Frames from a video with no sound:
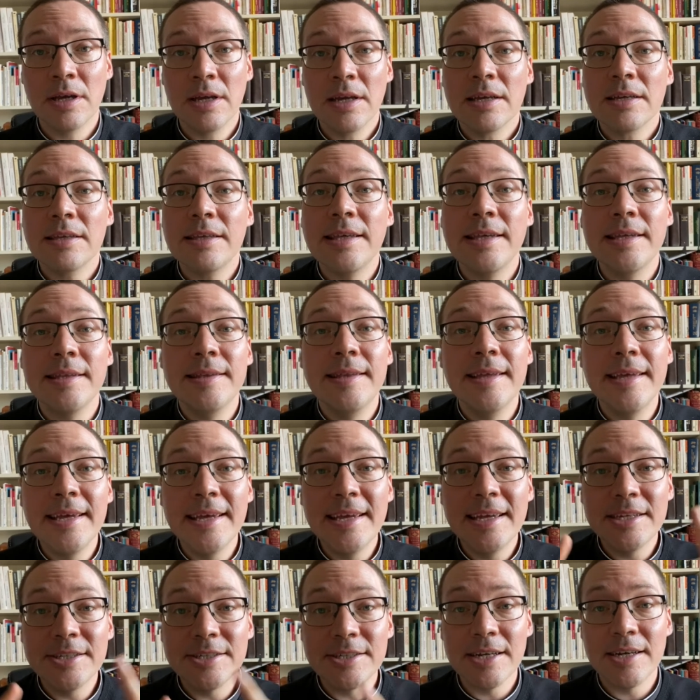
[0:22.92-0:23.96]
qui
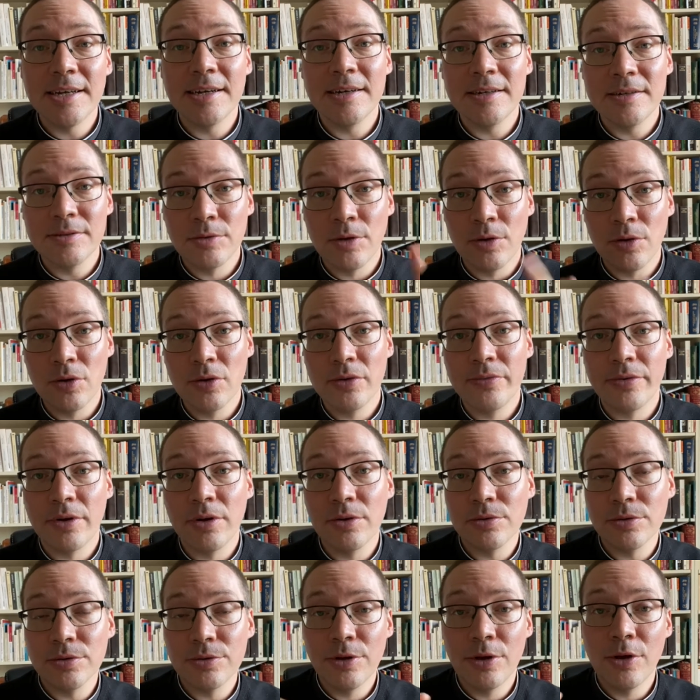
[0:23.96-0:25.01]
déjà dans le
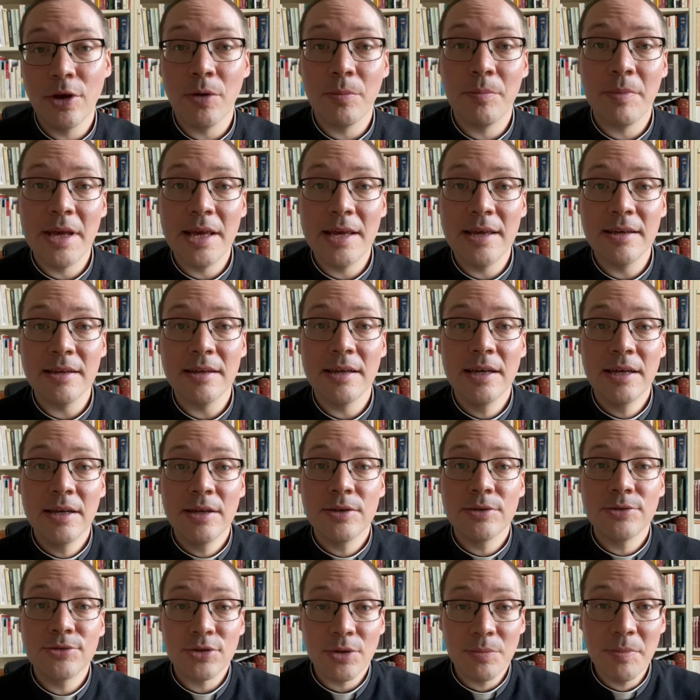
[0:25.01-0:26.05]
ventre de leur mère
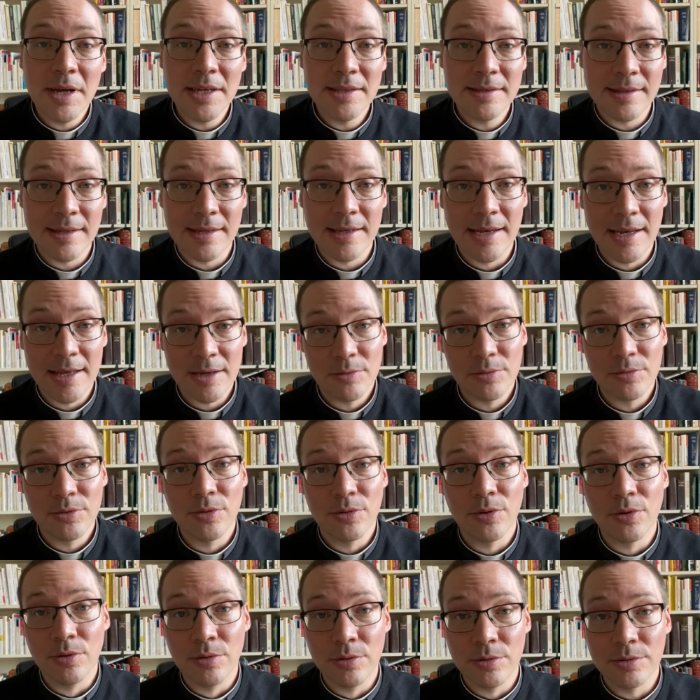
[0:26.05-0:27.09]
se battaient l'un
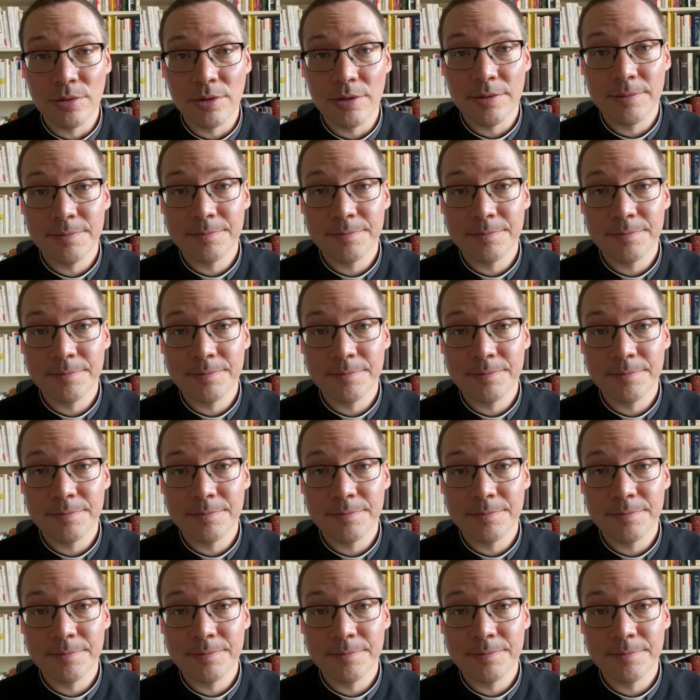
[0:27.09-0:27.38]
contre l'autre.